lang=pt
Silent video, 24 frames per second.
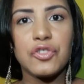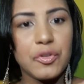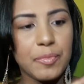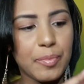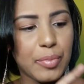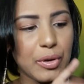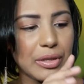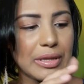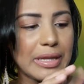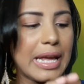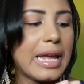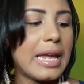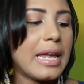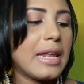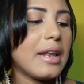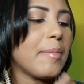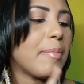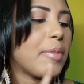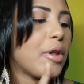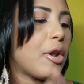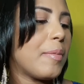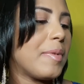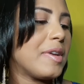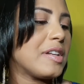de proteína,
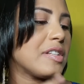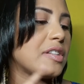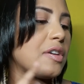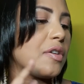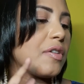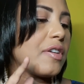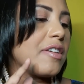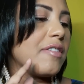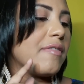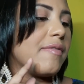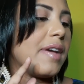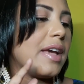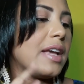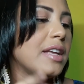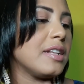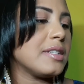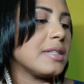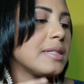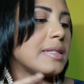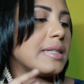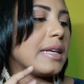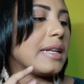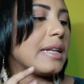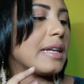pelo menos é o que vem
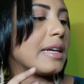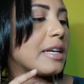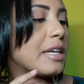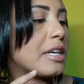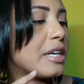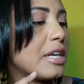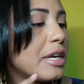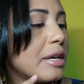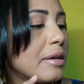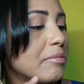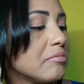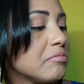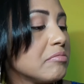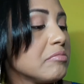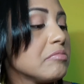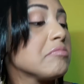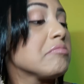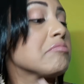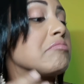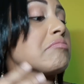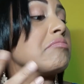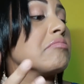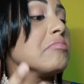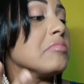dizendo aqui.
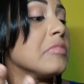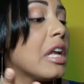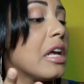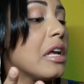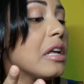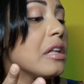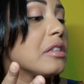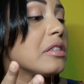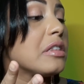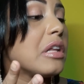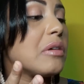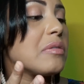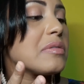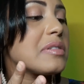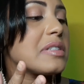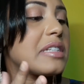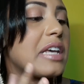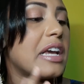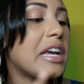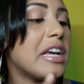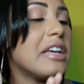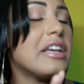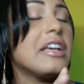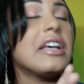Não
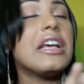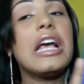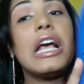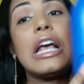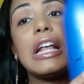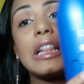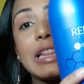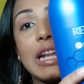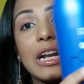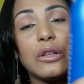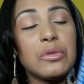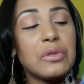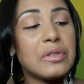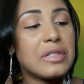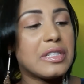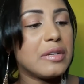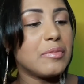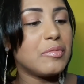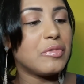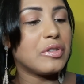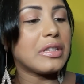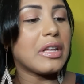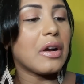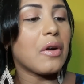sei
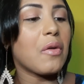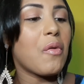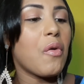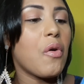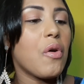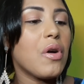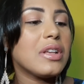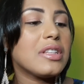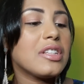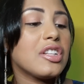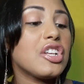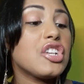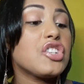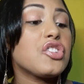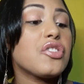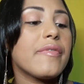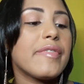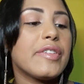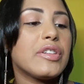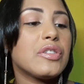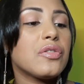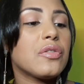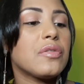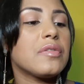traduzir muita coisa. Deixa
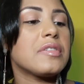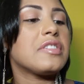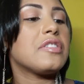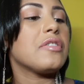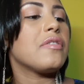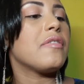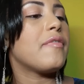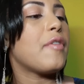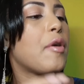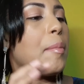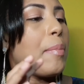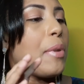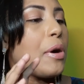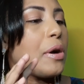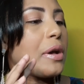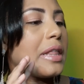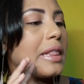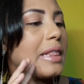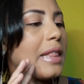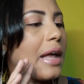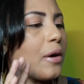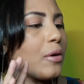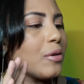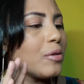eu ver se eu consigo ver um
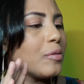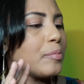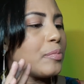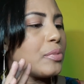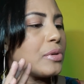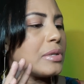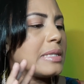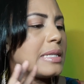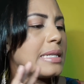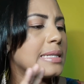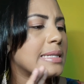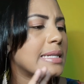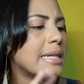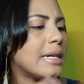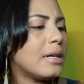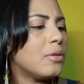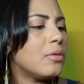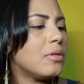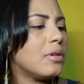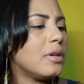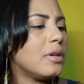pouquinho da composição.